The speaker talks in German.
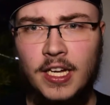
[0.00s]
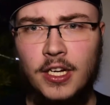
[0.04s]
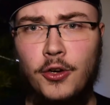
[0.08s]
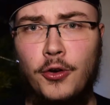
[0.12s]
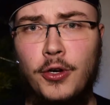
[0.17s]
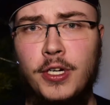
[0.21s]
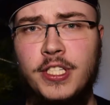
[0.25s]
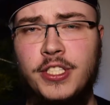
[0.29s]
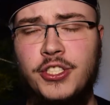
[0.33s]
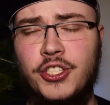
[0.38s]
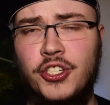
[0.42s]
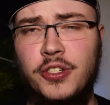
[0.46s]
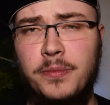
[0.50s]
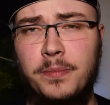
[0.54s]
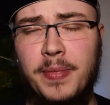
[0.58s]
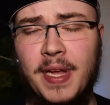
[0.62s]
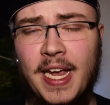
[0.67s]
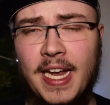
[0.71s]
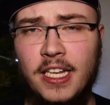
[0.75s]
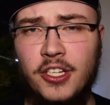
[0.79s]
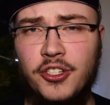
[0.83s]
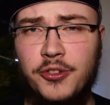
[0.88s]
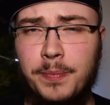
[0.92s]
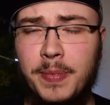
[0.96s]
Christian
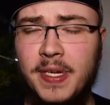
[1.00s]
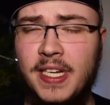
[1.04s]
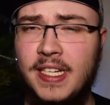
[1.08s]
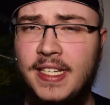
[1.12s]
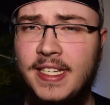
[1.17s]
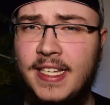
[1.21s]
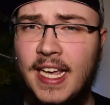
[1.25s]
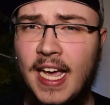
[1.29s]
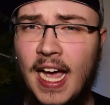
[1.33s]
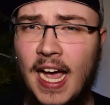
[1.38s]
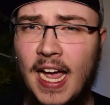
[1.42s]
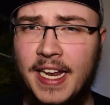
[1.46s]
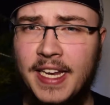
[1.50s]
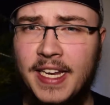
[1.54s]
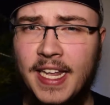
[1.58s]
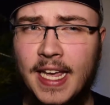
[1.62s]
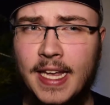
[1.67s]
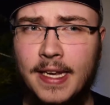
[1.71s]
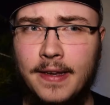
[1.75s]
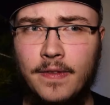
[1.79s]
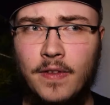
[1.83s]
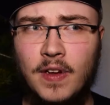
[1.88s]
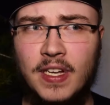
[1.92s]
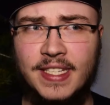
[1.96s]
Bale spielt hier eine
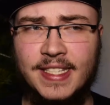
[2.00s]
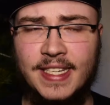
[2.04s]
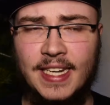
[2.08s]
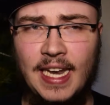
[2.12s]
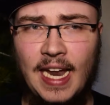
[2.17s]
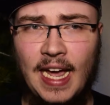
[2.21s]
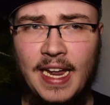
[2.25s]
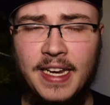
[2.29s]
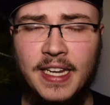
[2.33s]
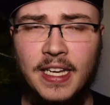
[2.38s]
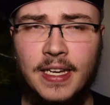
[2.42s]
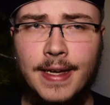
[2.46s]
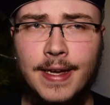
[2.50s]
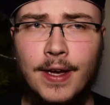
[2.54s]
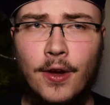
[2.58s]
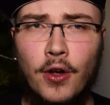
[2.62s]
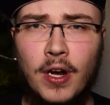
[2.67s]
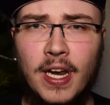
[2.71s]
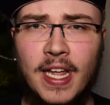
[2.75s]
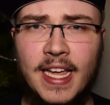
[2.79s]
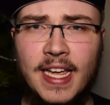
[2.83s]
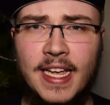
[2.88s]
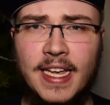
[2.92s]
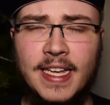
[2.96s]
etwas kleinere
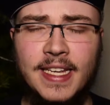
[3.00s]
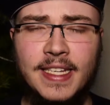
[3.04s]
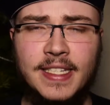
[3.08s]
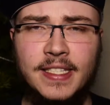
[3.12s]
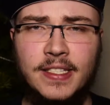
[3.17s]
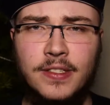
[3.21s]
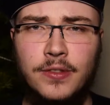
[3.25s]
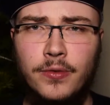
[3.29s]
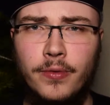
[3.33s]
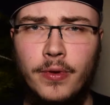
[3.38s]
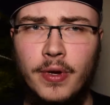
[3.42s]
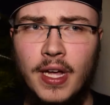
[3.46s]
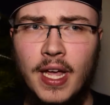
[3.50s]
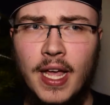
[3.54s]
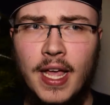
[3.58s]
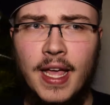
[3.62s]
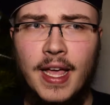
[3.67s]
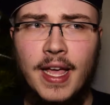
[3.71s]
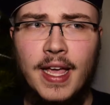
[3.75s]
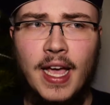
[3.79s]
Rolle, er ist nur